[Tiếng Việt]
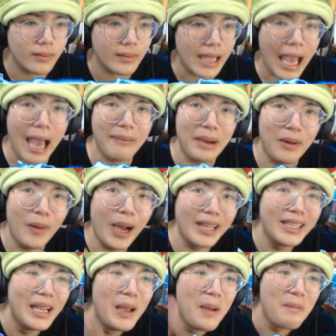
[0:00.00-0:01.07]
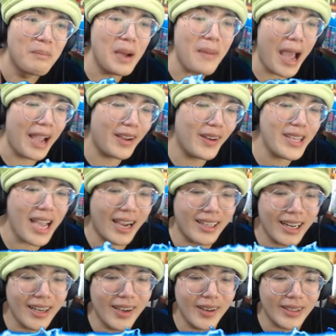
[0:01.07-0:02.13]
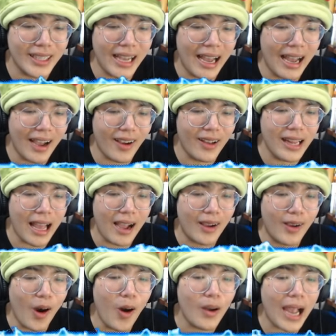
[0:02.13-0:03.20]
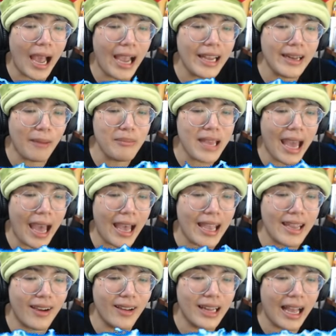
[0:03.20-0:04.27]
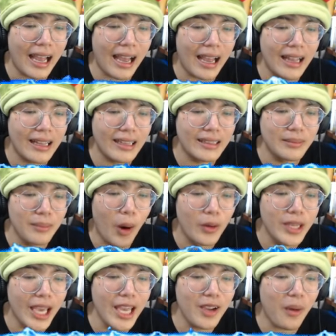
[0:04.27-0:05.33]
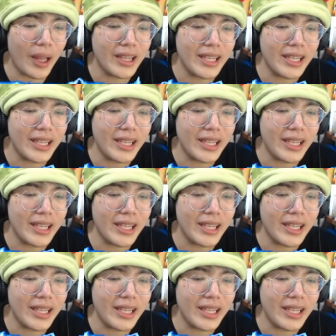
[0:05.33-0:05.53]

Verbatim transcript: À mà quên, mấy bạn có nhận ra được gọi là cô gái đóng vai gọi là bồ nhí của anh